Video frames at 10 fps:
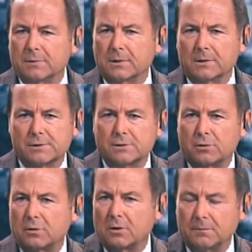eh, si
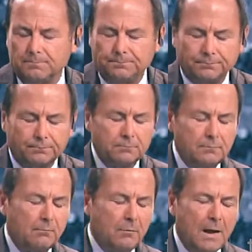sono
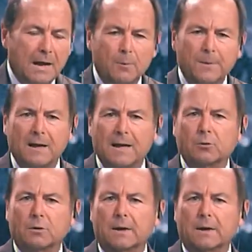hanno,